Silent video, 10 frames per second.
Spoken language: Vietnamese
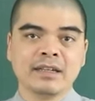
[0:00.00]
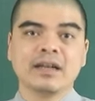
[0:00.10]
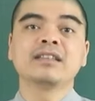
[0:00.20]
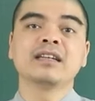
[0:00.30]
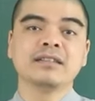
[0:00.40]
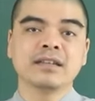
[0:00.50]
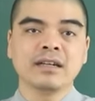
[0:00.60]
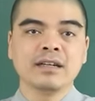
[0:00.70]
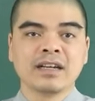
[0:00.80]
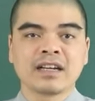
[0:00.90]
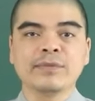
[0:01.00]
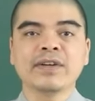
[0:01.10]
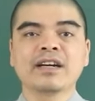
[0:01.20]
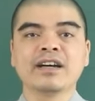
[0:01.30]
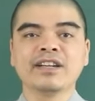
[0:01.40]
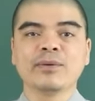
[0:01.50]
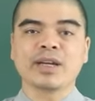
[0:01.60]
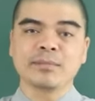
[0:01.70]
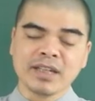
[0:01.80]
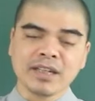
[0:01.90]
Hơn thế nữa, cái việc khởi động
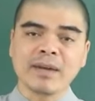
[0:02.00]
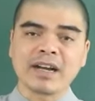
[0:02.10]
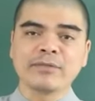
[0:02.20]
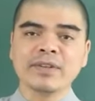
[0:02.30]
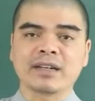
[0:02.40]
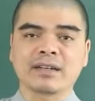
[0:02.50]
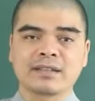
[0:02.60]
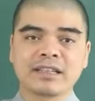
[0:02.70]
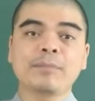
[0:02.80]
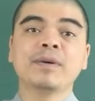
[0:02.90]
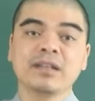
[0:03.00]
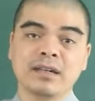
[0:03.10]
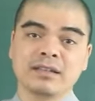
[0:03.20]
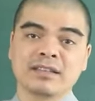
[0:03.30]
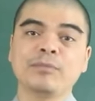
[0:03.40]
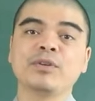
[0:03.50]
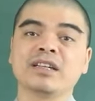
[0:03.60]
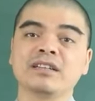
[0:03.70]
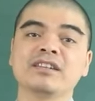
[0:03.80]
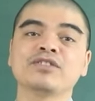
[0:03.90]
ngày mới bằng cái việc thắp hương, thắp một
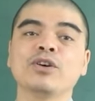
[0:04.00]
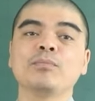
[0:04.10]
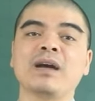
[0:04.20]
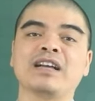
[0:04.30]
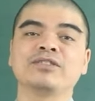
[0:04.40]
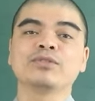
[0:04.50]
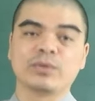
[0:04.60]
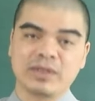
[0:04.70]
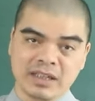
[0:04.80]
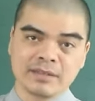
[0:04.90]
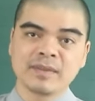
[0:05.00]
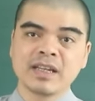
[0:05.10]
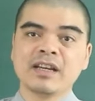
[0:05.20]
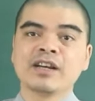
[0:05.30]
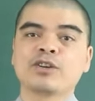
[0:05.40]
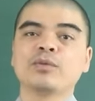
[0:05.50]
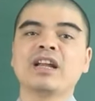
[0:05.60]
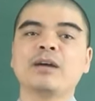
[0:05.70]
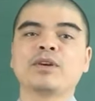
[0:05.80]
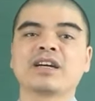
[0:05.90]
nén hương cho ông bà, cho tổ tiên cũng
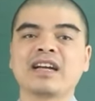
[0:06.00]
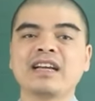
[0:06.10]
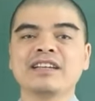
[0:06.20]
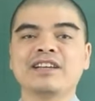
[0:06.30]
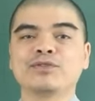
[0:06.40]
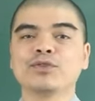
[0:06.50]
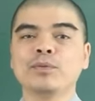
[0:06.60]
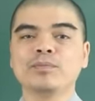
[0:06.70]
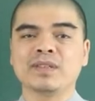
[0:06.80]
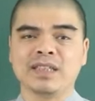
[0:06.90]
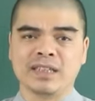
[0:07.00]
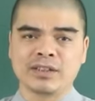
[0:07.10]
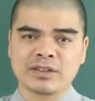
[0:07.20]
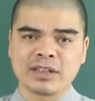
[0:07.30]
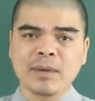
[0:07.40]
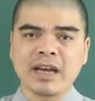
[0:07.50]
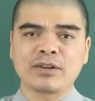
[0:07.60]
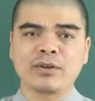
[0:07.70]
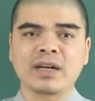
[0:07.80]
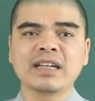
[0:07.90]
là một cách để giúp gì các
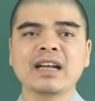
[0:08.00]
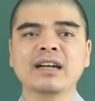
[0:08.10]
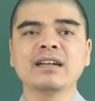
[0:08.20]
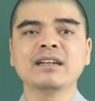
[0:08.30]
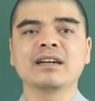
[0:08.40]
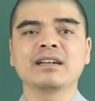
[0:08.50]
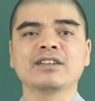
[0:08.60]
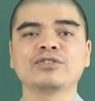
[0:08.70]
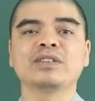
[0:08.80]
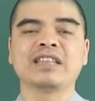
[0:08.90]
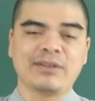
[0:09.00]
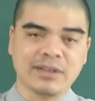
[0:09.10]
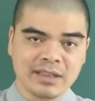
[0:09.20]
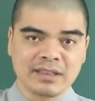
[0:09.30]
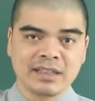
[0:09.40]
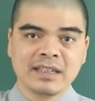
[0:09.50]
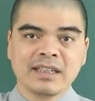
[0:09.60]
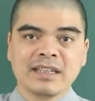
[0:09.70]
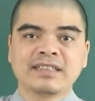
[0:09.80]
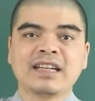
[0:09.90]
bạn có cái năng lượng được dồi dào hơn,
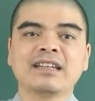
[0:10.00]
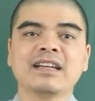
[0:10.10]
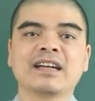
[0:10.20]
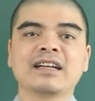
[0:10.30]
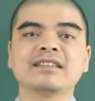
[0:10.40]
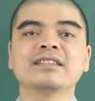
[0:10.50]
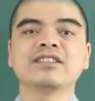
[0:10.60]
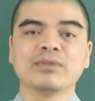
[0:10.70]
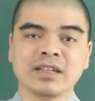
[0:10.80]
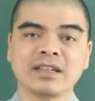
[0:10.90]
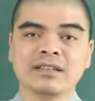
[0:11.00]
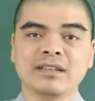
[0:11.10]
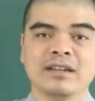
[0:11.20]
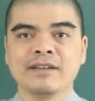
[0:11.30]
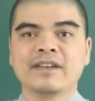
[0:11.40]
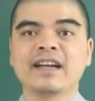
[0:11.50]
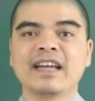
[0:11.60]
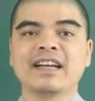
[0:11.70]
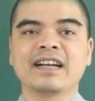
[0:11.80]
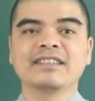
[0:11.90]
tràn đầy cái sức sống hơn và
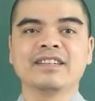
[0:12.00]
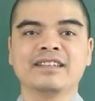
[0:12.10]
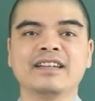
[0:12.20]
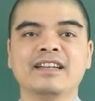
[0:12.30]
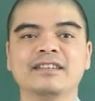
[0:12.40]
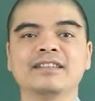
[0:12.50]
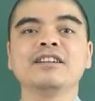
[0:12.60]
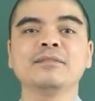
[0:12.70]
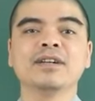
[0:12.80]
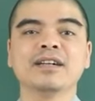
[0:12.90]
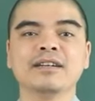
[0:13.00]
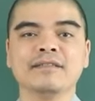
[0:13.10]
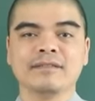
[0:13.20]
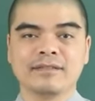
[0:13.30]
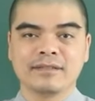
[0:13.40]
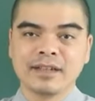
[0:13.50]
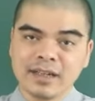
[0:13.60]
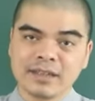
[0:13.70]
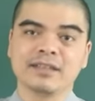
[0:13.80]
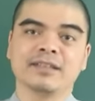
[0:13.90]
ngày càng trở nên tươi mới
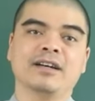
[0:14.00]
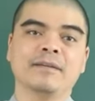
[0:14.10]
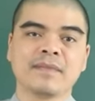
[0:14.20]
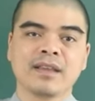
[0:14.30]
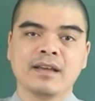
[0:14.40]
hơn. Đó.